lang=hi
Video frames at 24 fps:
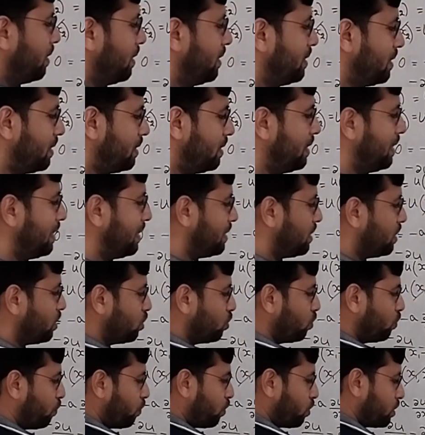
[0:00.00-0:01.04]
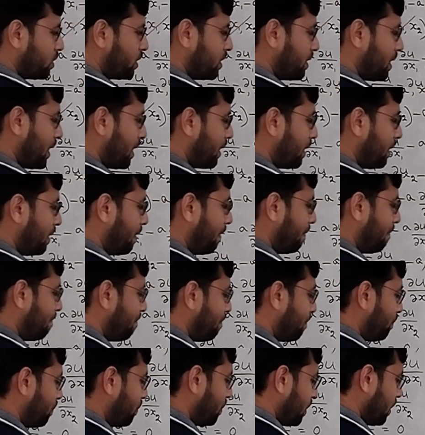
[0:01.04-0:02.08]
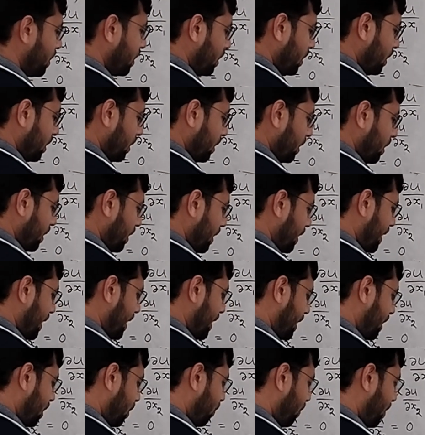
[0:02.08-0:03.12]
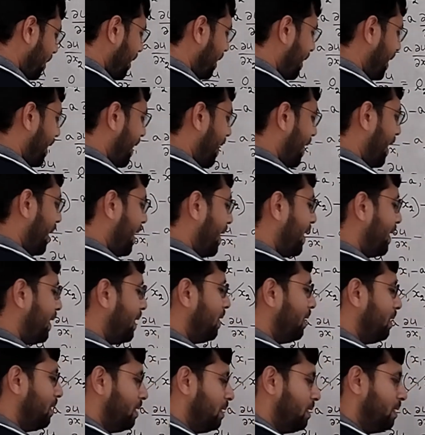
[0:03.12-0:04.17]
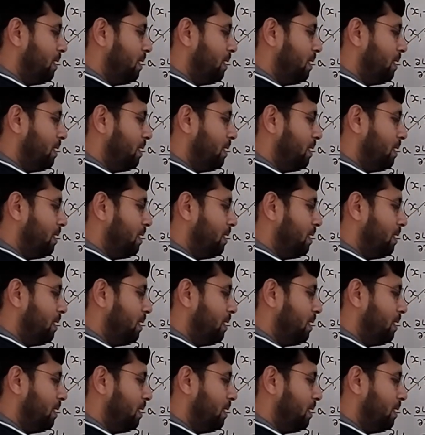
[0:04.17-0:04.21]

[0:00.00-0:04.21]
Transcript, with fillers: दिस दीज टू फोर्सेज आर इक्वल एंड